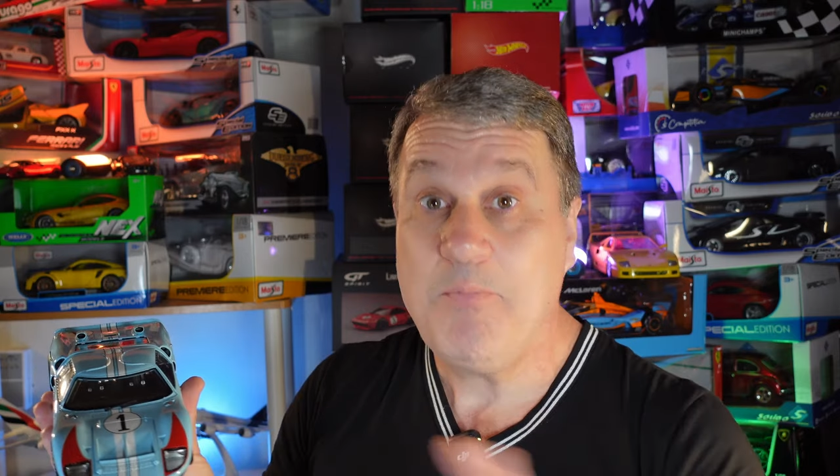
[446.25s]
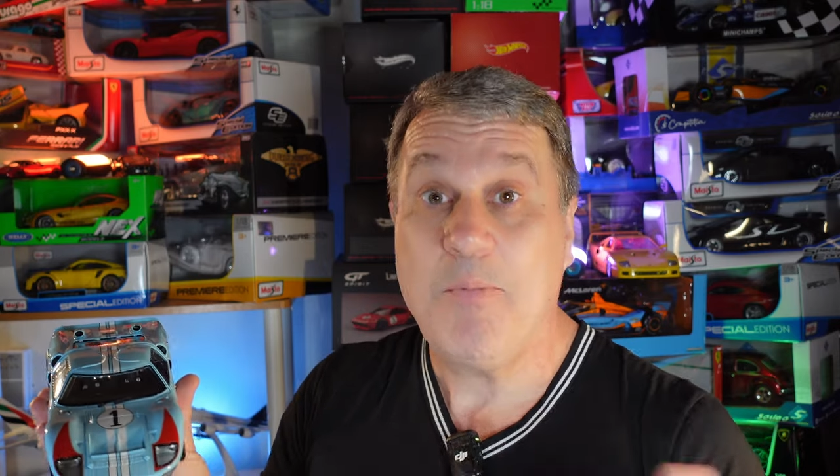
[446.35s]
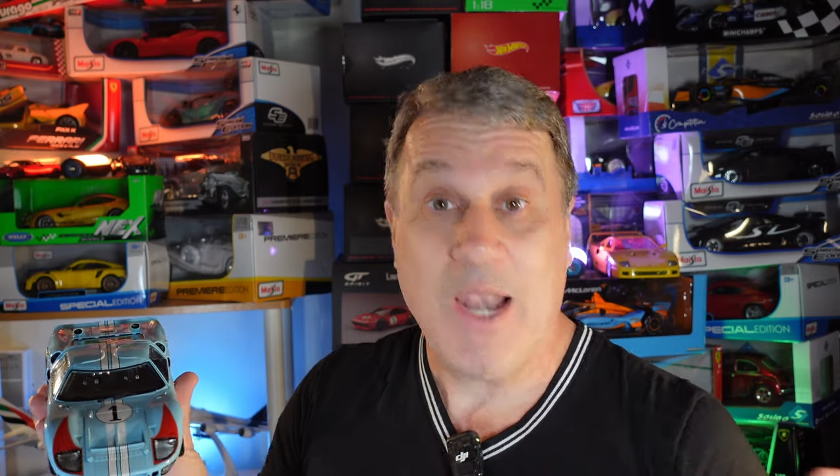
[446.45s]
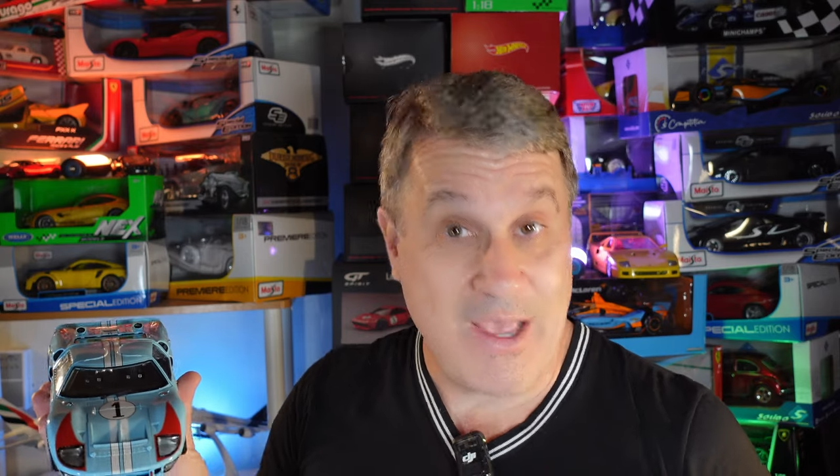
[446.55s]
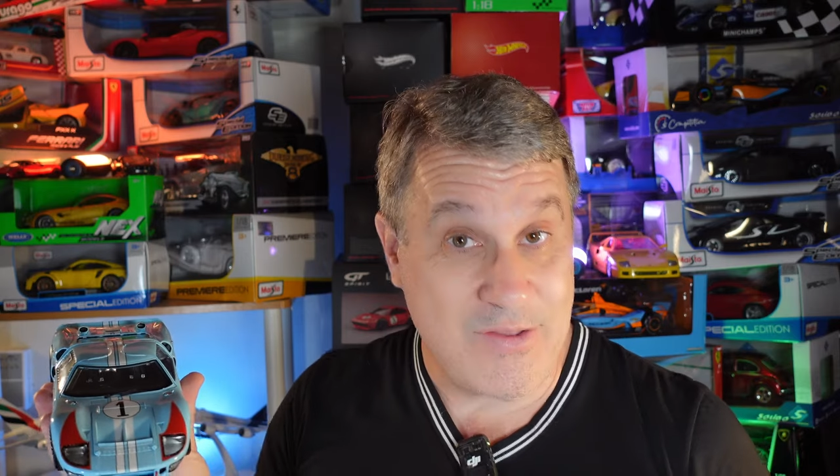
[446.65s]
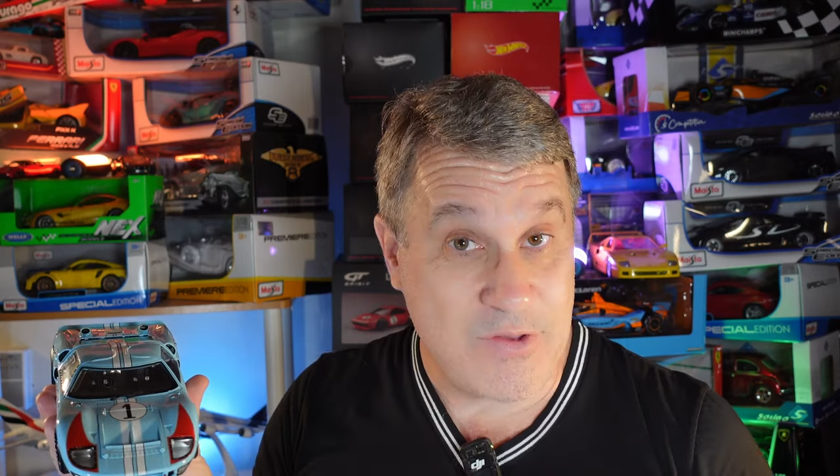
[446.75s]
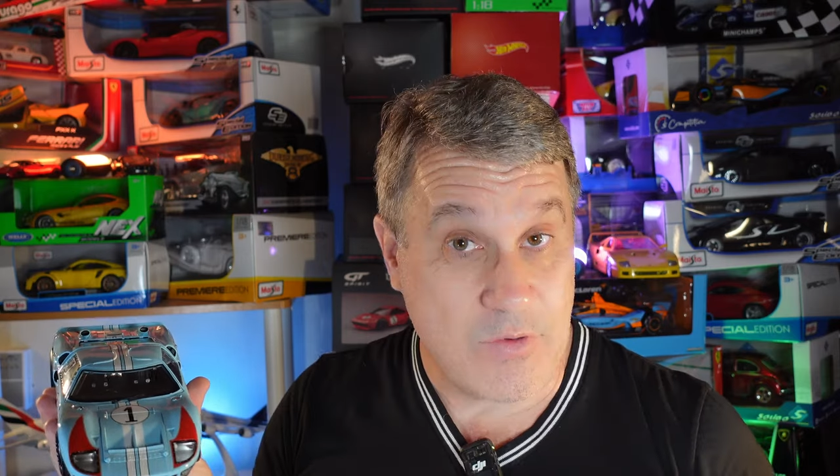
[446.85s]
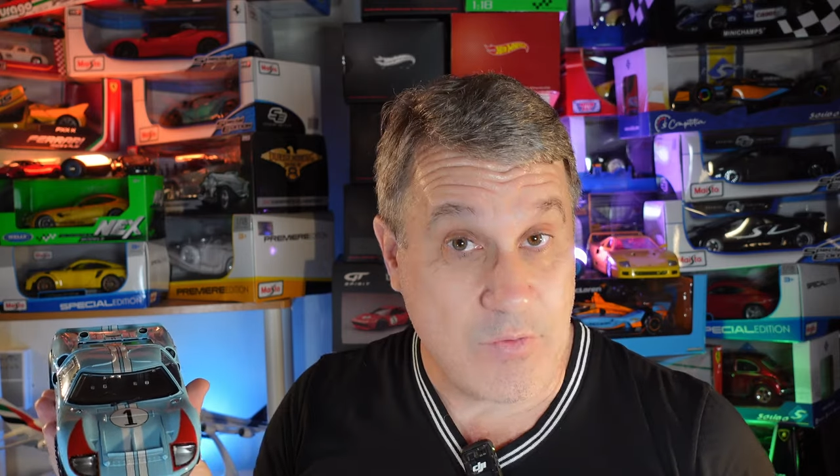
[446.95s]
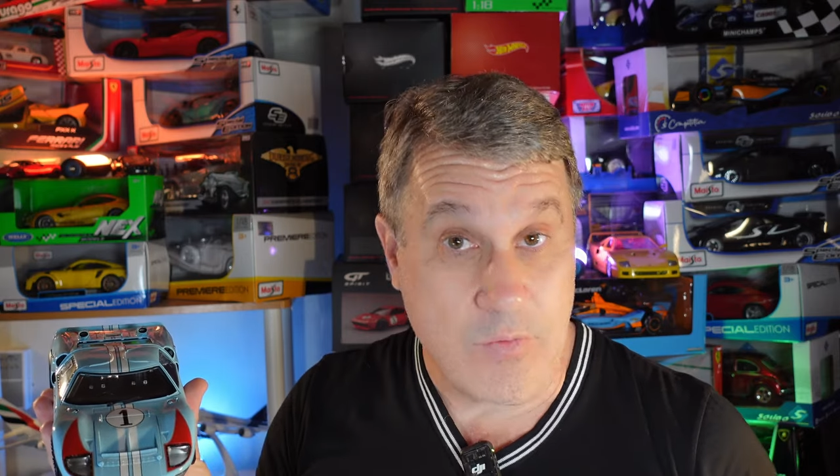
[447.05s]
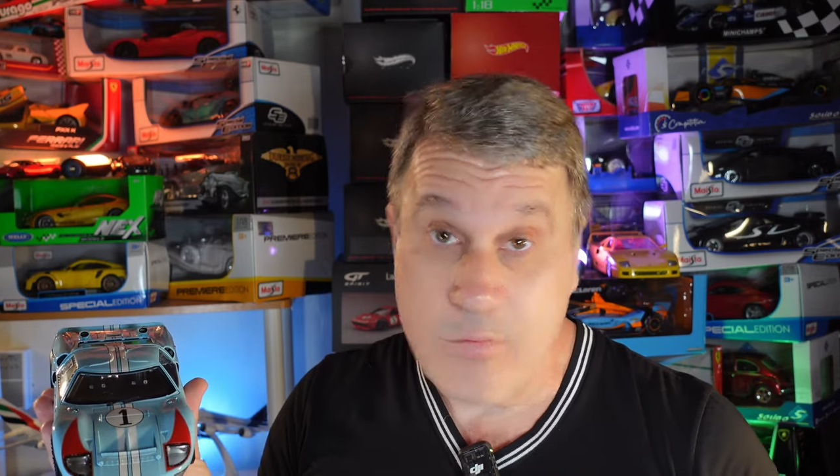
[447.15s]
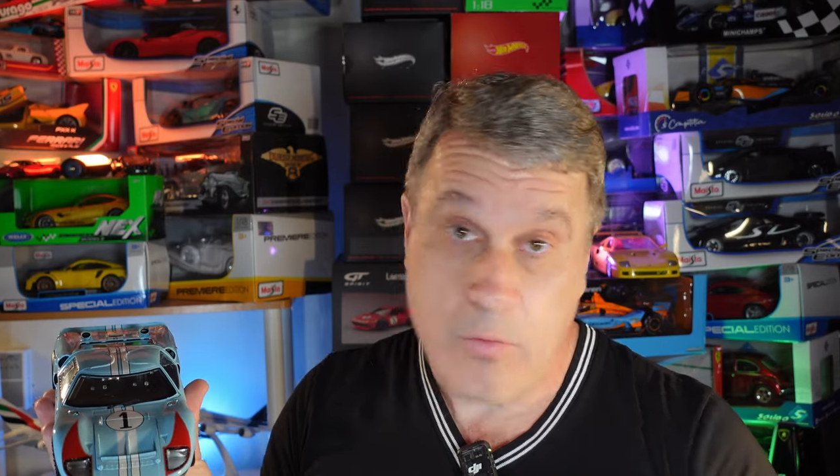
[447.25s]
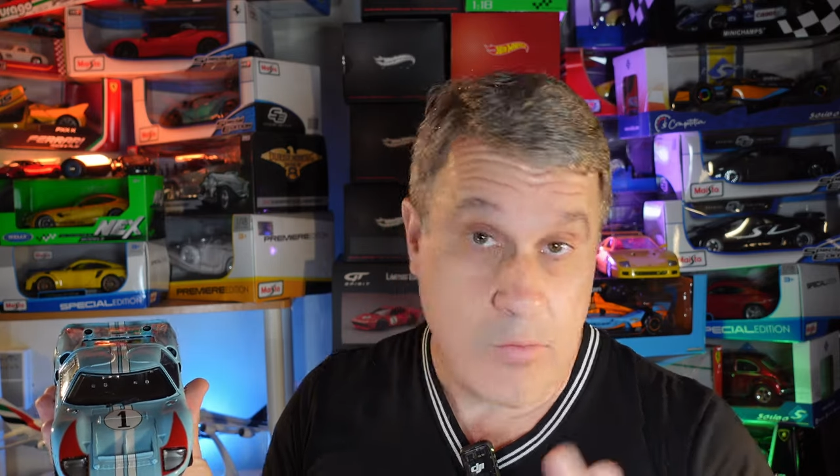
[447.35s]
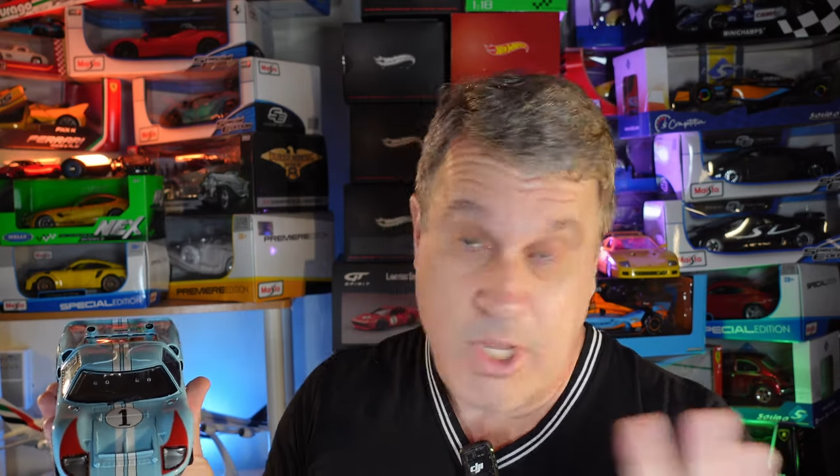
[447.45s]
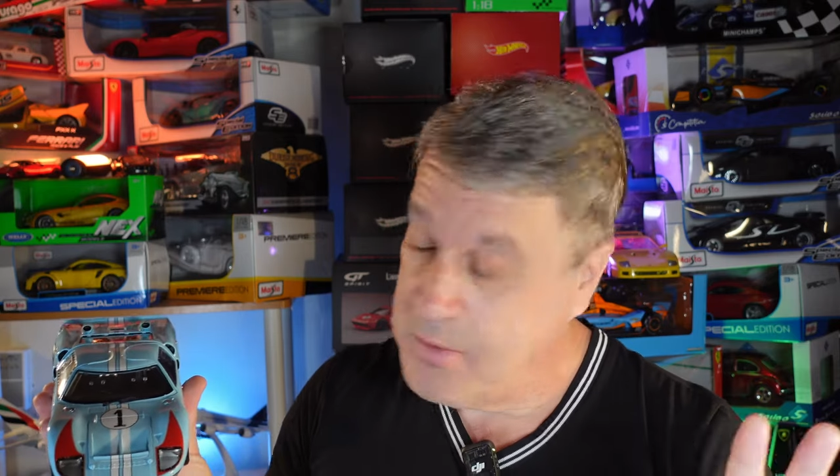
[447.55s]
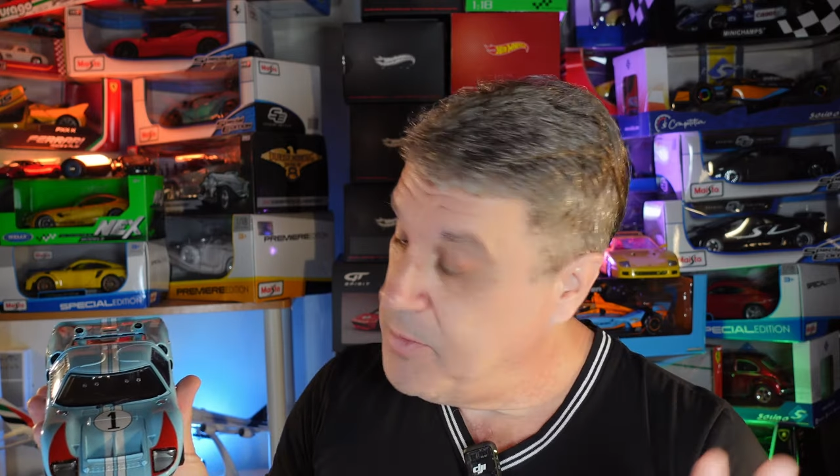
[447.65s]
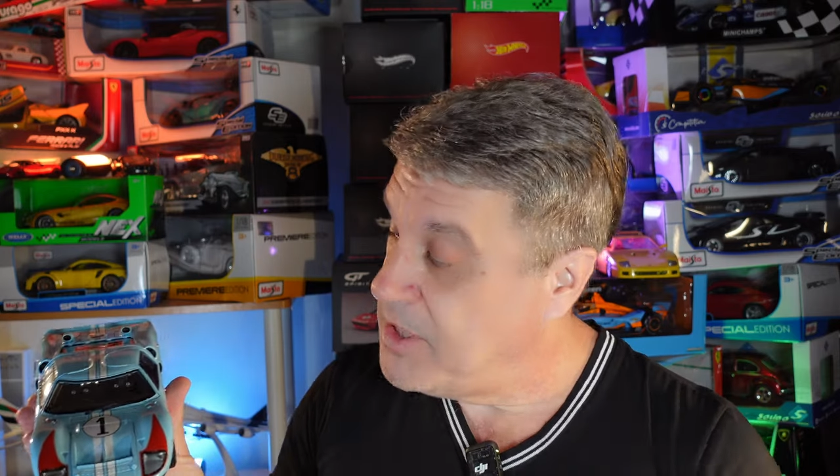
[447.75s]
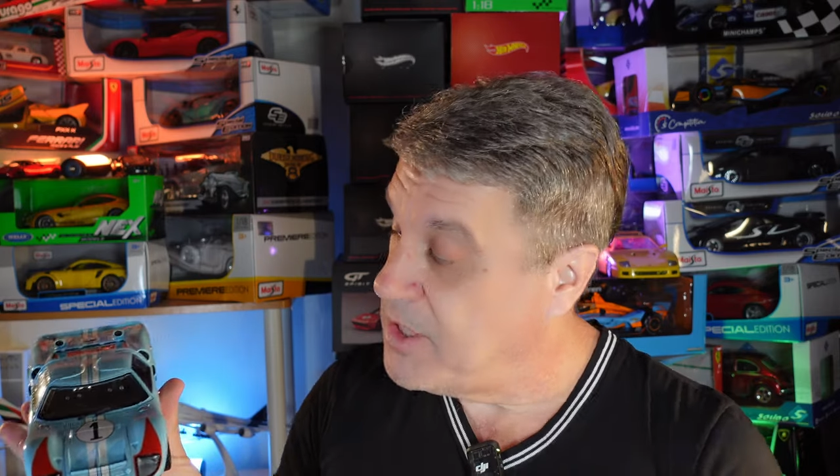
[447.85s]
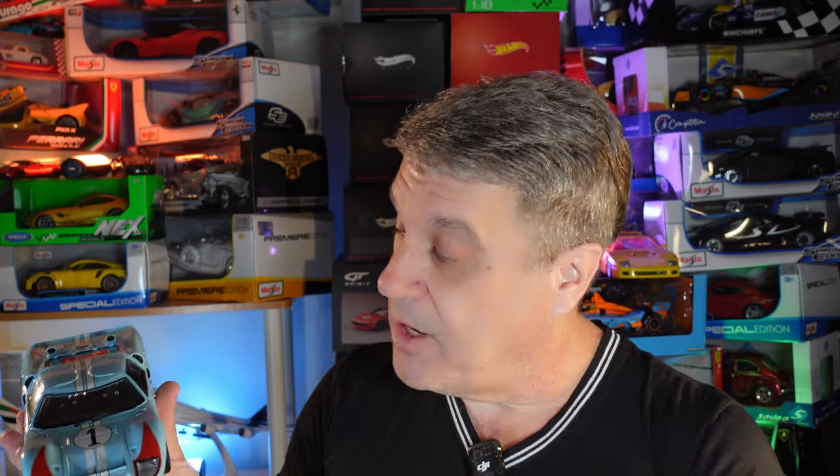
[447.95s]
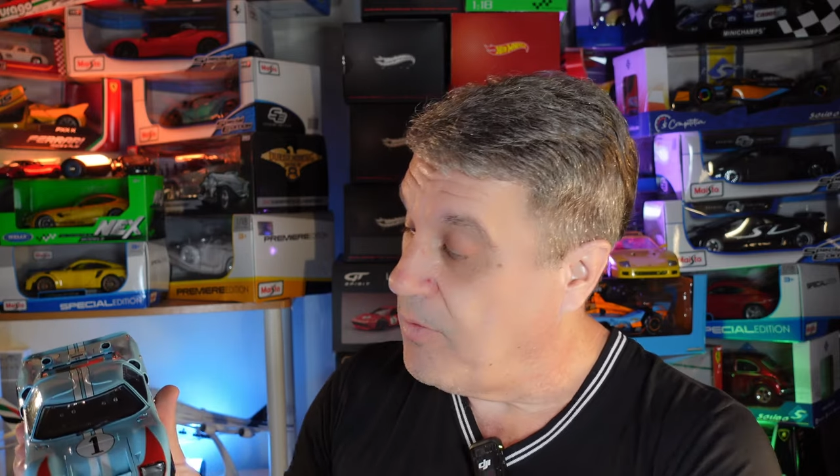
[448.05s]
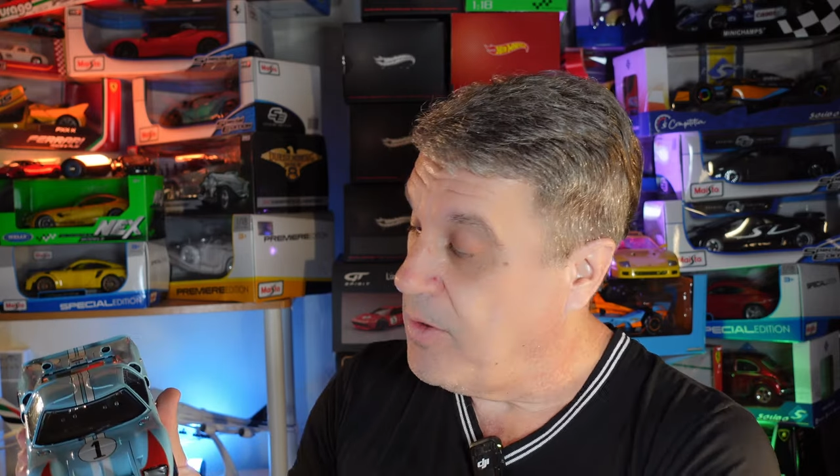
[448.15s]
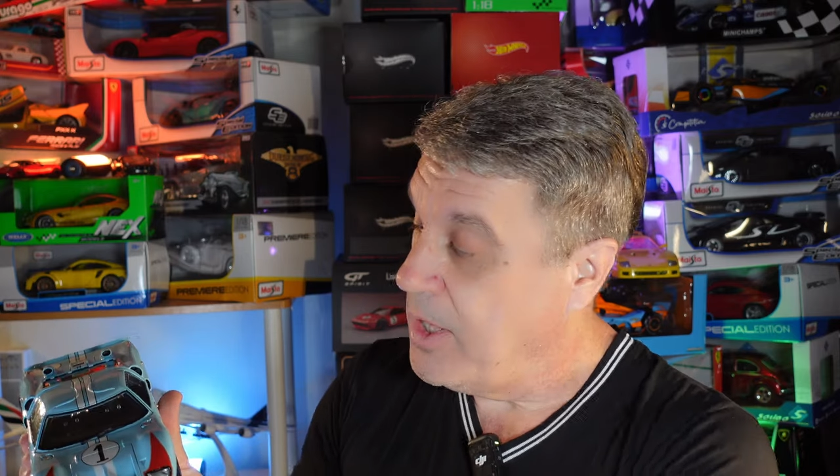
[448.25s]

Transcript: plástico, não é de metal.